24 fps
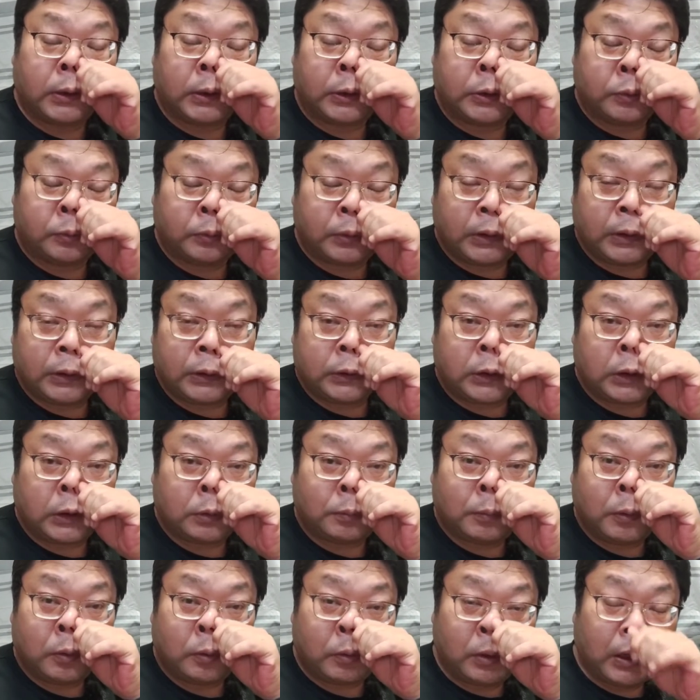圧で充電し
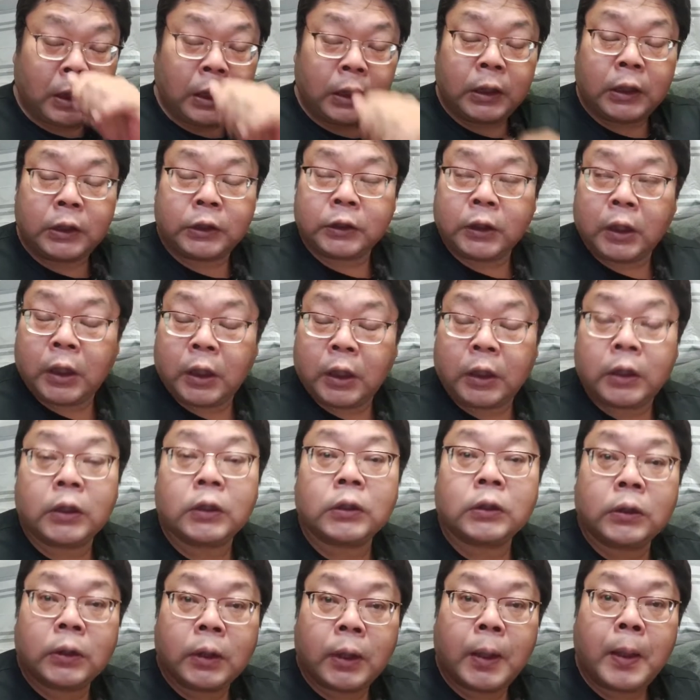てしまうので、早いっちゃ早い
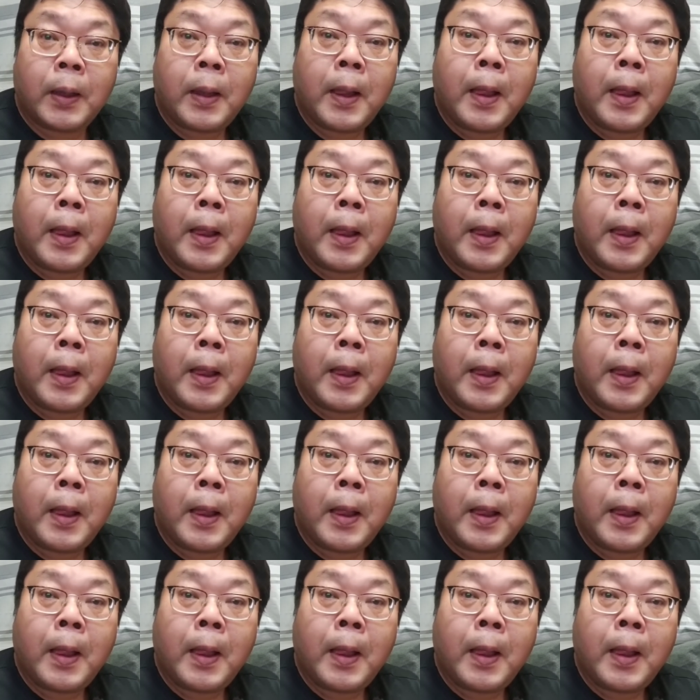ですね。